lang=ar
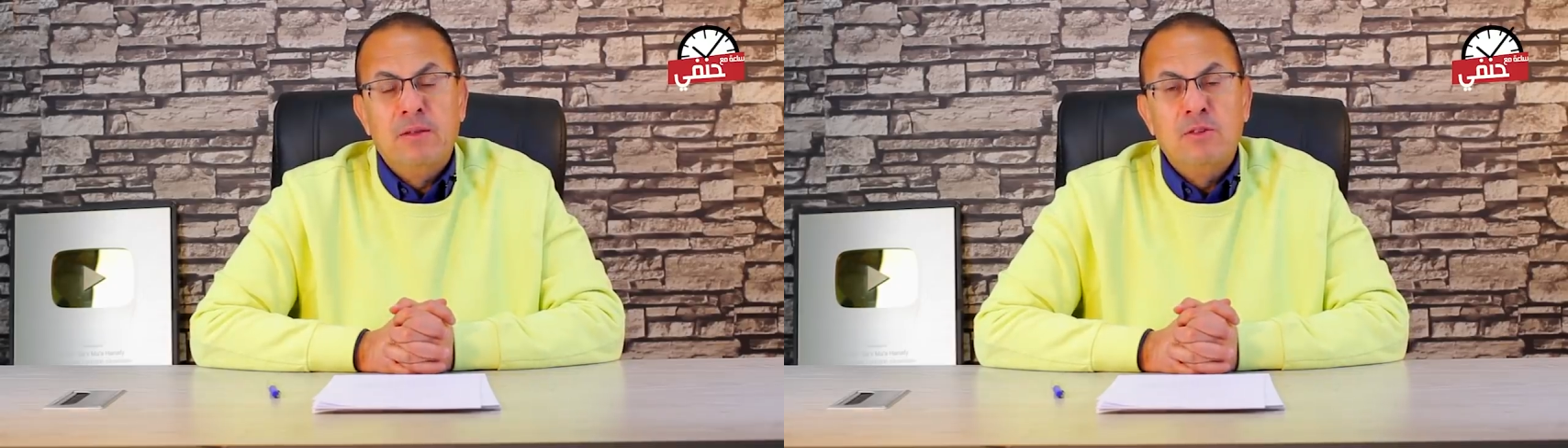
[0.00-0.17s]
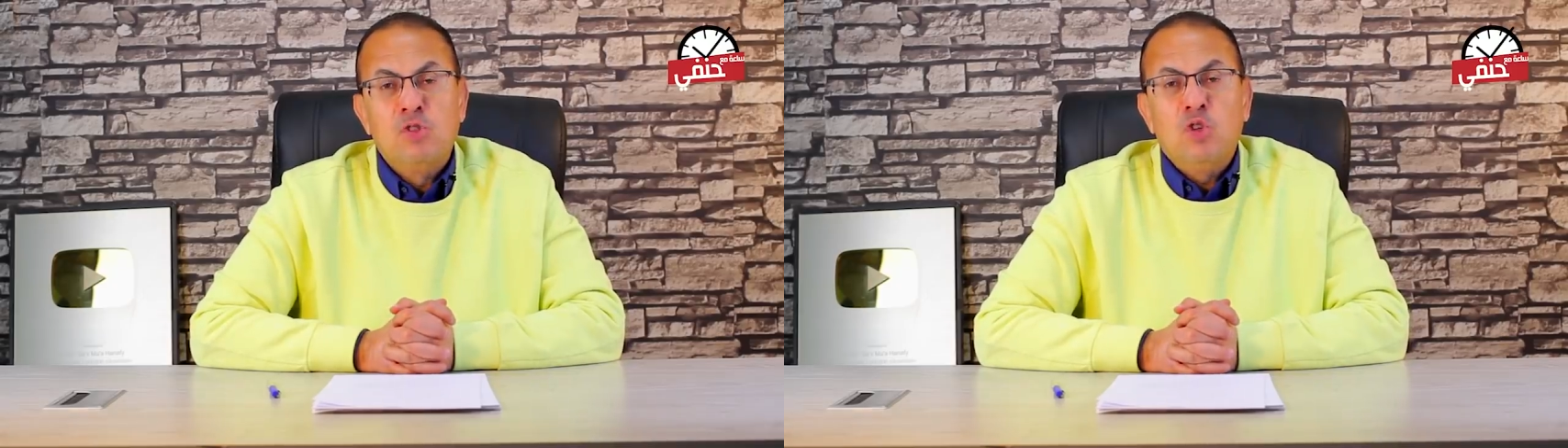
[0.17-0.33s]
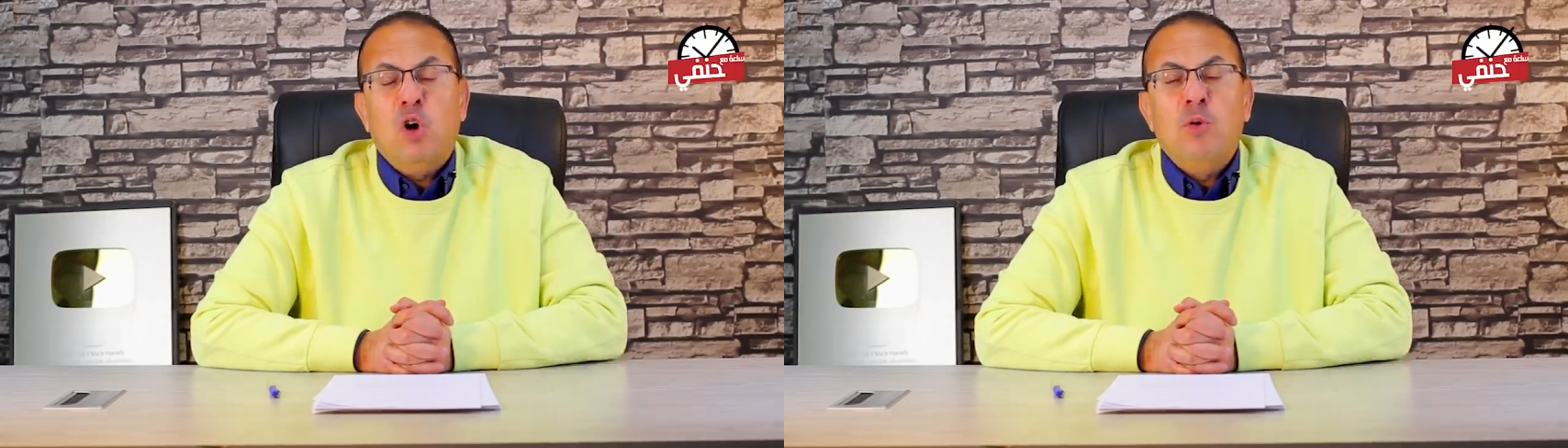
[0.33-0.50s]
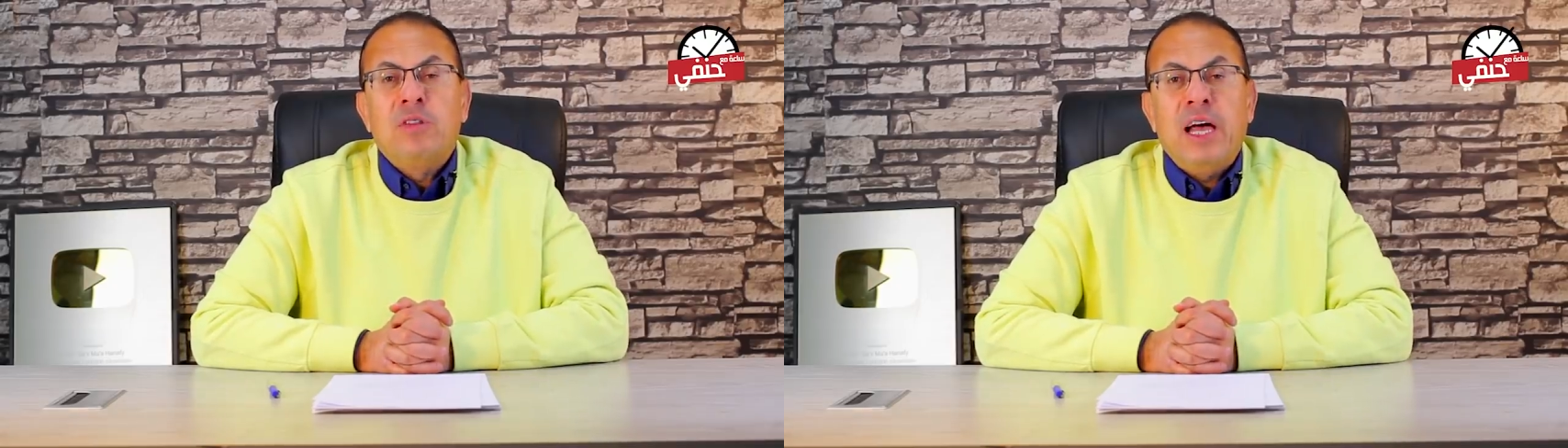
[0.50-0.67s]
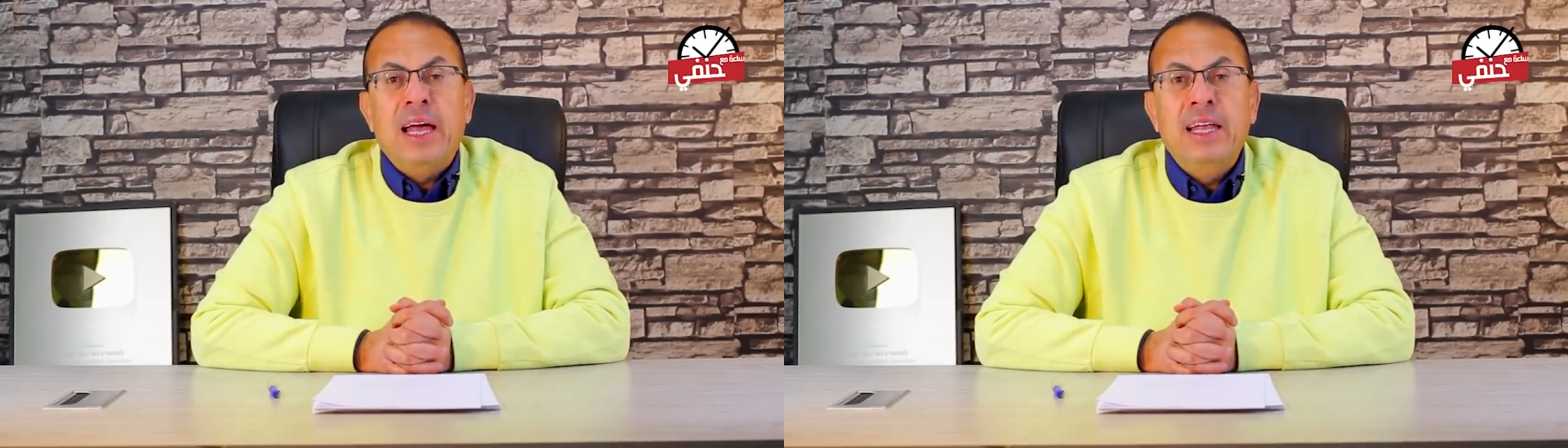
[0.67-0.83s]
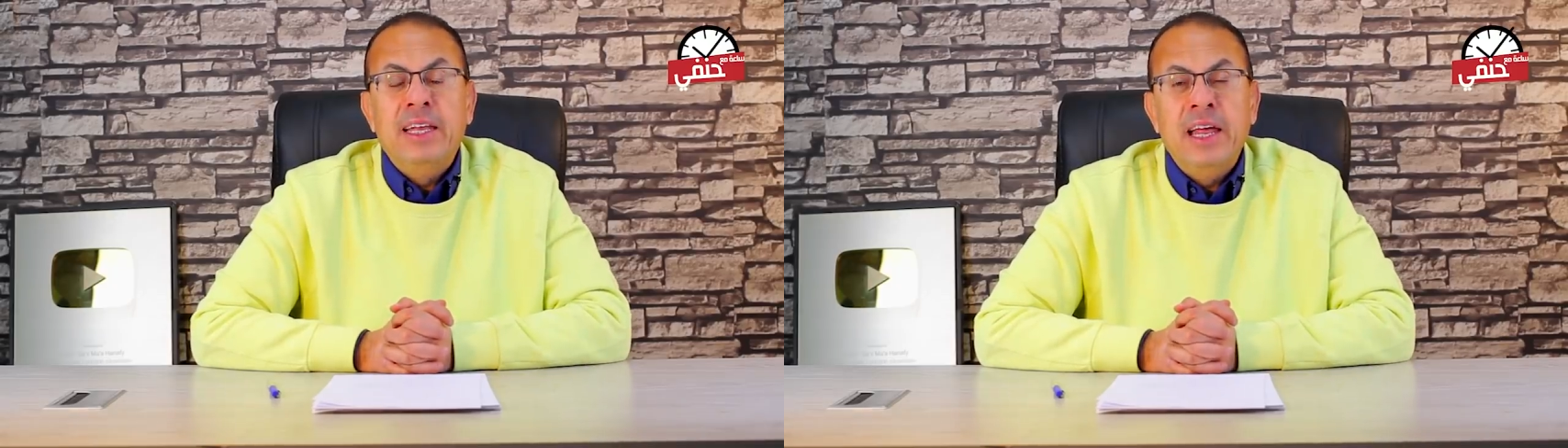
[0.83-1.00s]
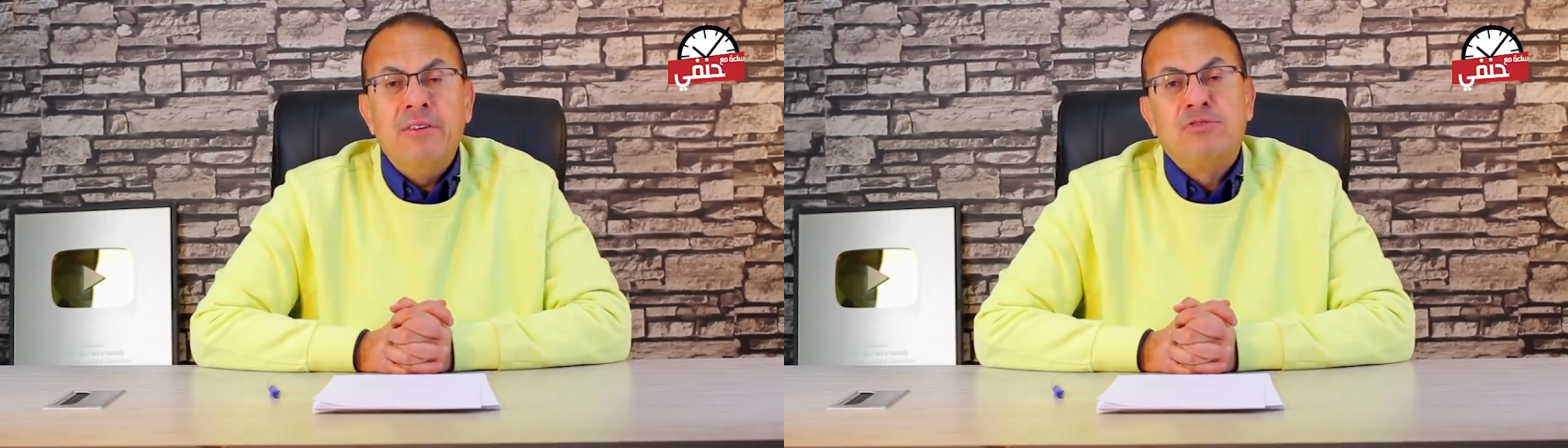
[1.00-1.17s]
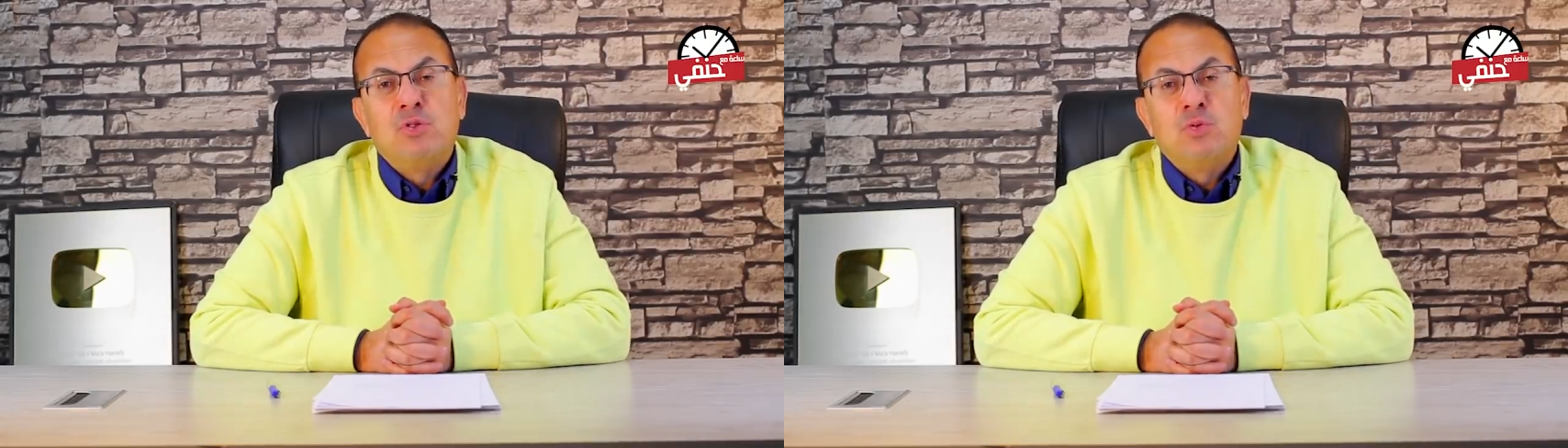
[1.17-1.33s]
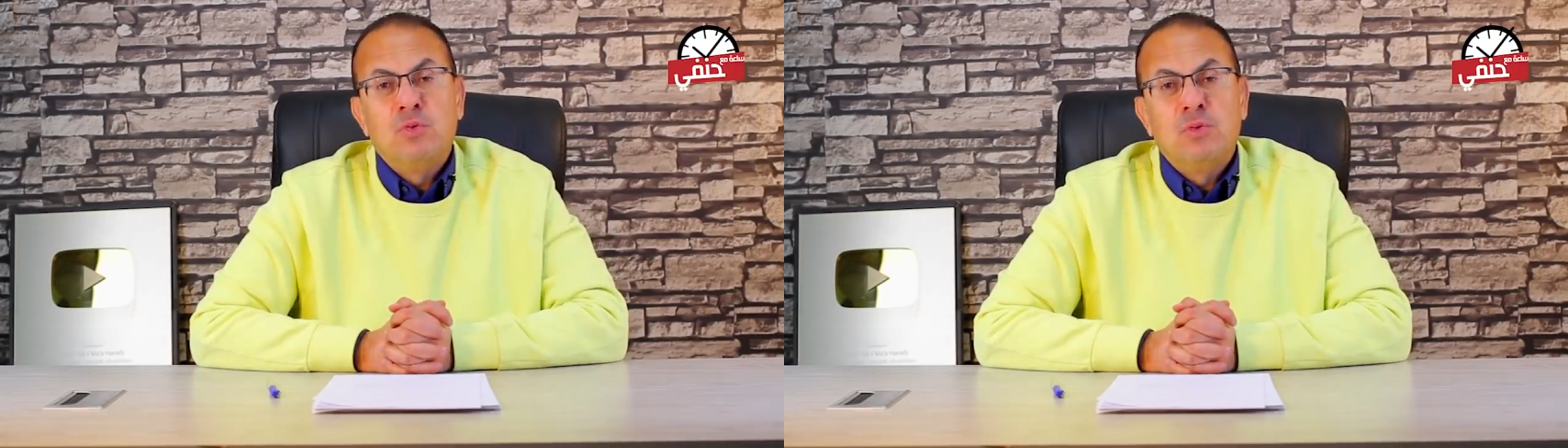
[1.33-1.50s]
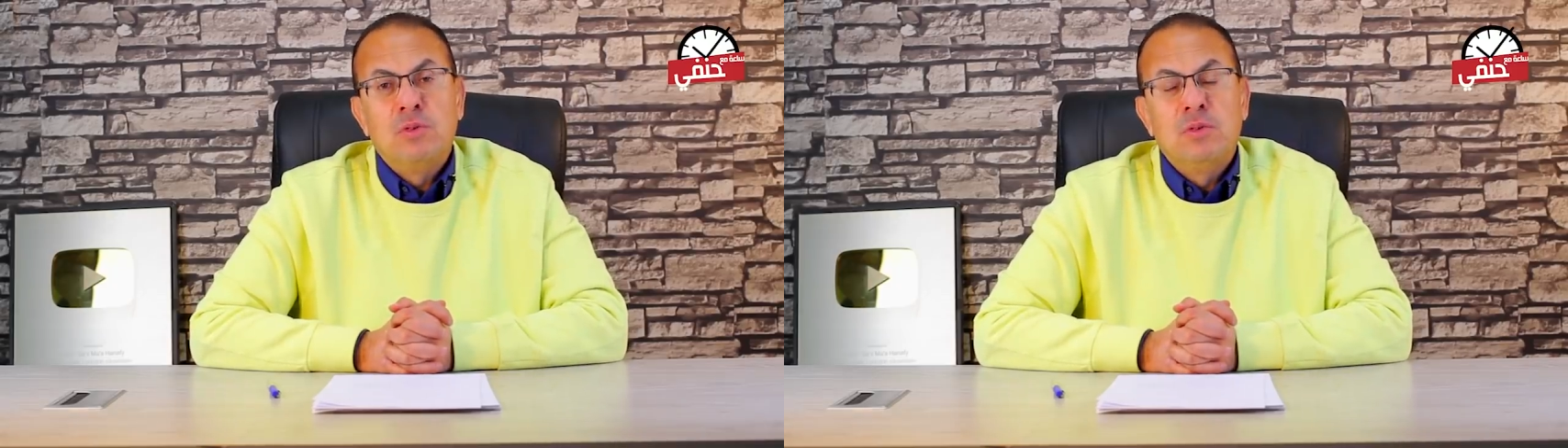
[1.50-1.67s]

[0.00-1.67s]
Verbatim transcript: صعبت عليه نفسه